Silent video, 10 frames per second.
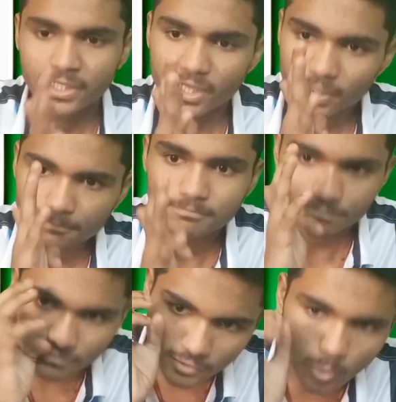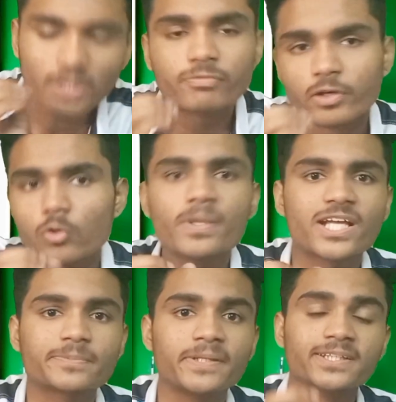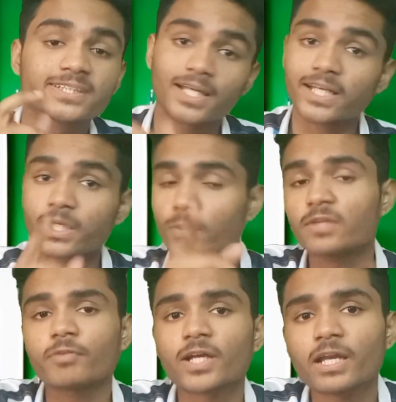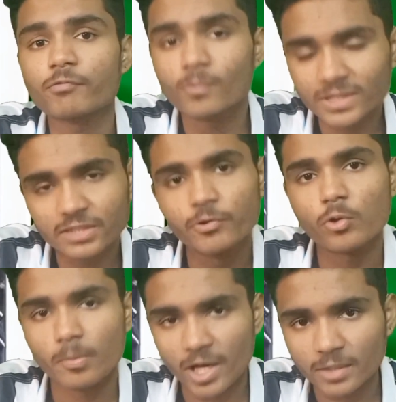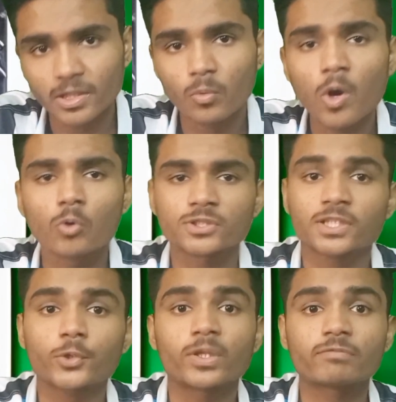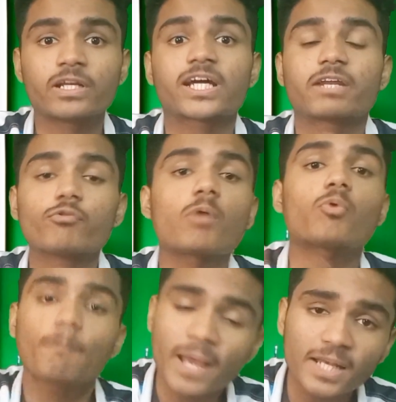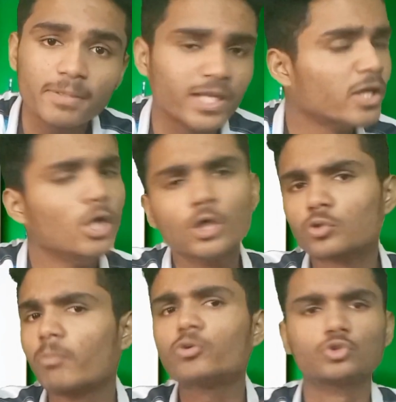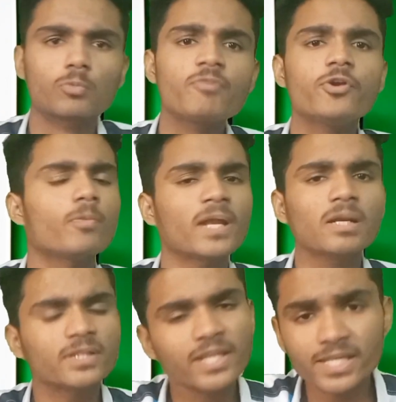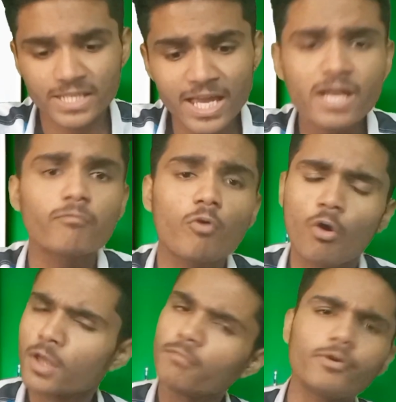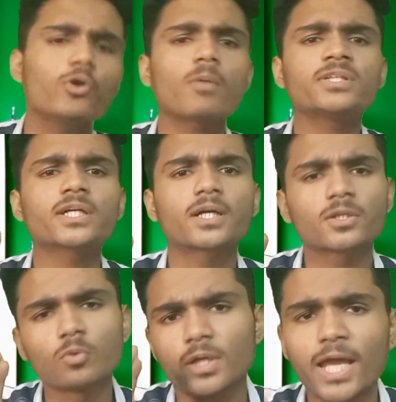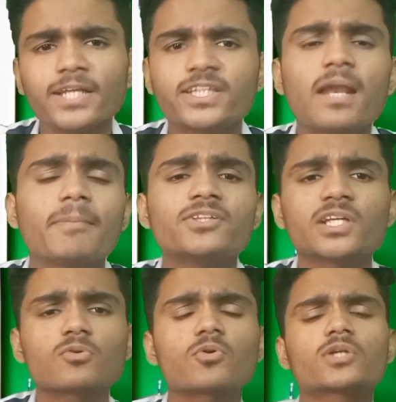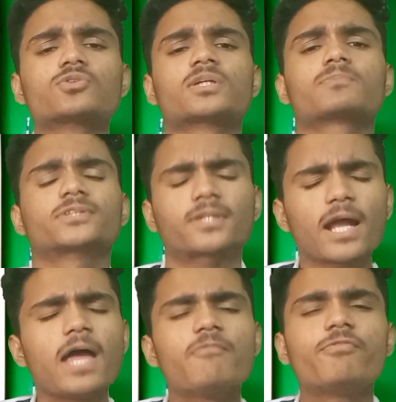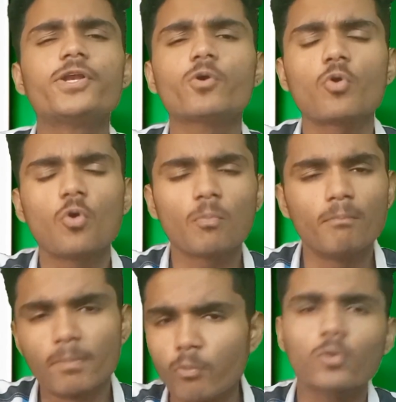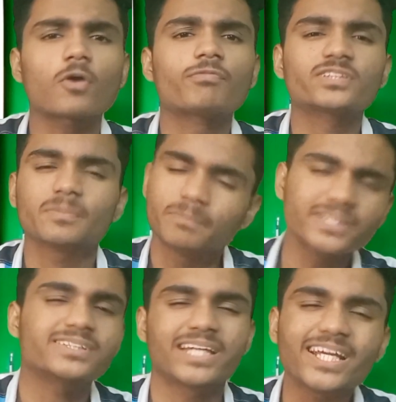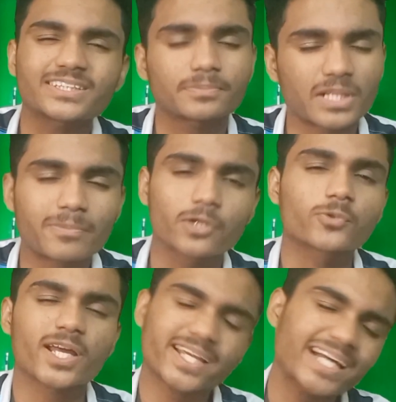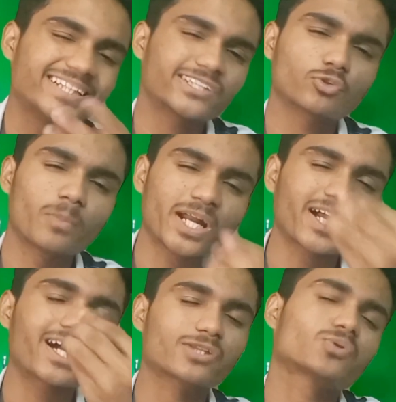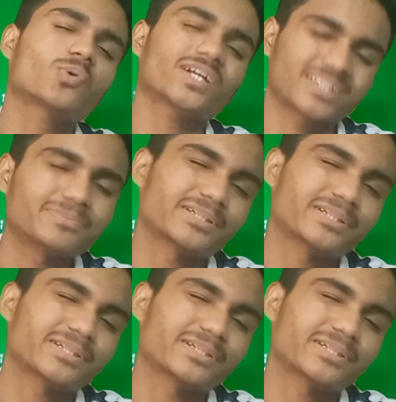मैंने ट्वेल्थ फिल को भी एक्सपीरियंस किया हालांकि ट्वेल्थ फिल का रिव्यू मैं इसी वीडियो के बाद बनाऊंगा हो सकता है ट्वेल्थ फिल का रिव्यू आपको पहले मिले तो आपको जो भी वीडियो पहले मिलते हैं ये या वो वीडियो को भी कर दो लाइक चैनल पर चैनल को कर दो सब्सक्राइब वीडियो को मैं बोल रहा हूँ फिर से प्लीज एक सब्सक्राइब कर दो यार क्या जाता है तुम्हारा कर दो ना